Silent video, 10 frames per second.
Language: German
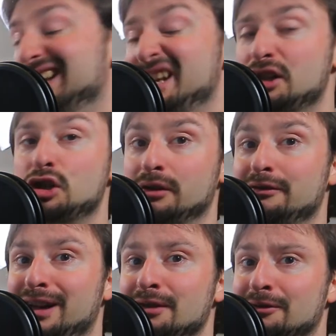die echt schon
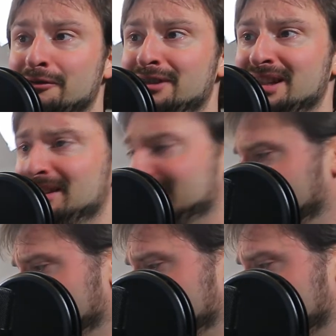vernünftig.
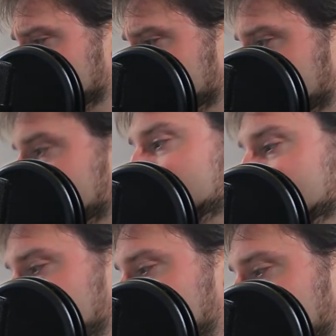Was
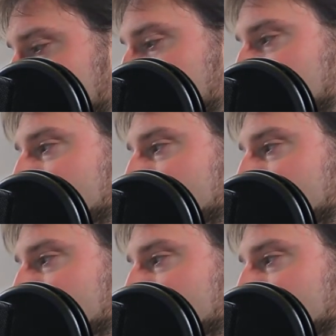sie nicht haben,